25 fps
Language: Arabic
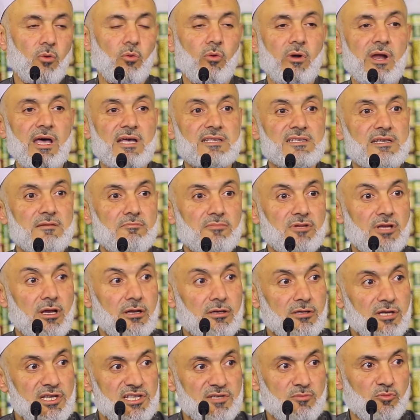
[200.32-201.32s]
ولازم
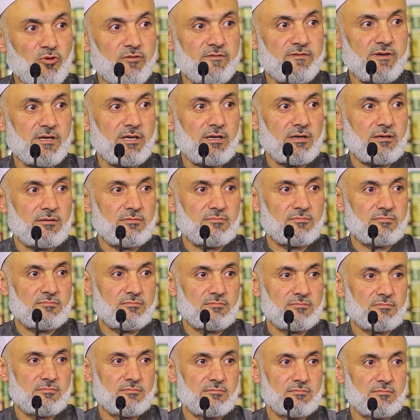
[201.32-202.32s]
تلتزموا فيه
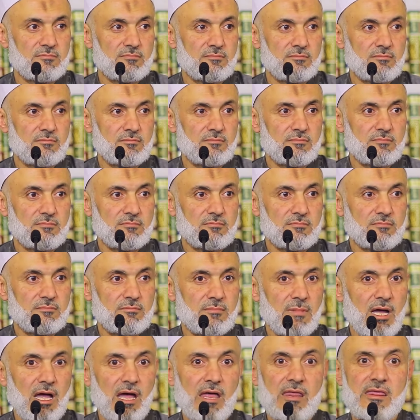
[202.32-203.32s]

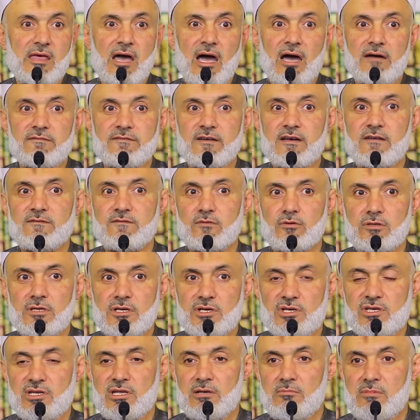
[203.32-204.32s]
هذا عفاف
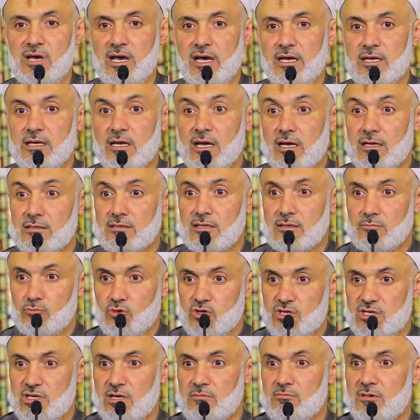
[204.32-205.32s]
اجتماعي هذا
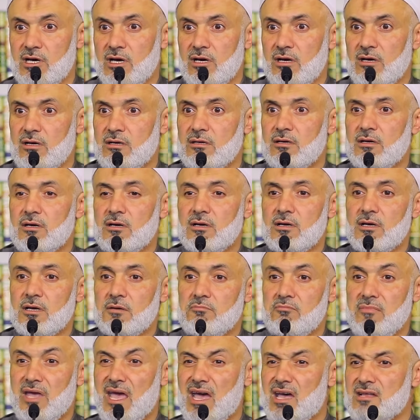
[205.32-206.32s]
المجتمع
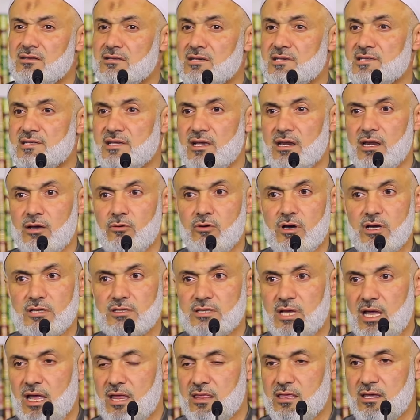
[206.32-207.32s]
مئات
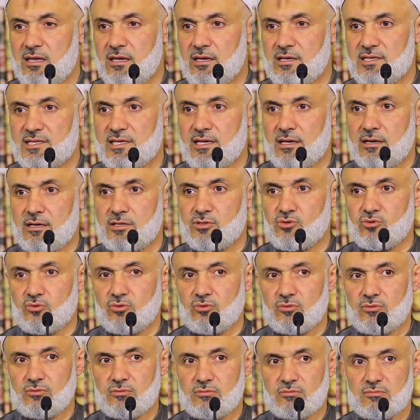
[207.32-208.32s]
السنوات هذه
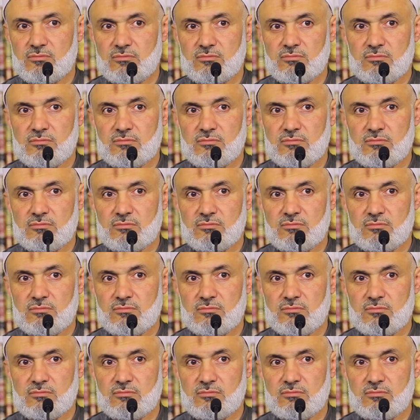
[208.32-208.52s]
سيرته